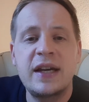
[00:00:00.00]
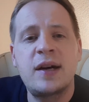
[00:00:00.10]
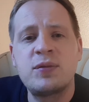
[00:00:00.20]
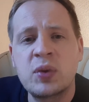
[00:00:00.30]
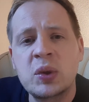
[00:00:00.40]

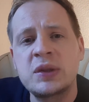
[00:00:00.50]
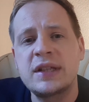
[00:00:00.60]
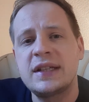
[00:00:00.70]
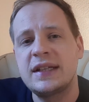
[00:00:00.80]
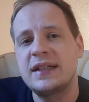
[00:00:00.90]
er wohnt
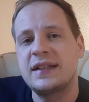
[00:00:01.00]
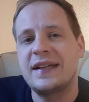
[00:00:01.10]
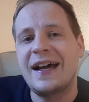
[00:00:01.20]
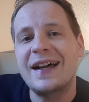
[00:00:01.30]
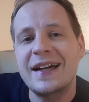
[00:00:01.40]
in ihnen,
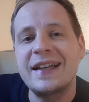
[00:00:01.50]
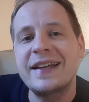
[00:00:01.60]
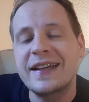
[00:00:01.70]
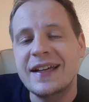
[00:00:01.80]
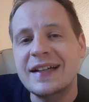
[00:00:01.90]
der
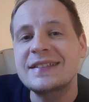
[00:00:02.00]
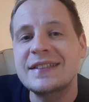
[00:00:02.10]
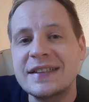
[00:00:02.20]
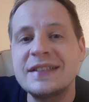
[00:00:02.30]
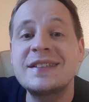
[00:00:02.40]
Heilige
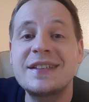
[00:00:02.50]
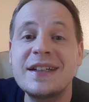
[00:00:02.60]
Geist ist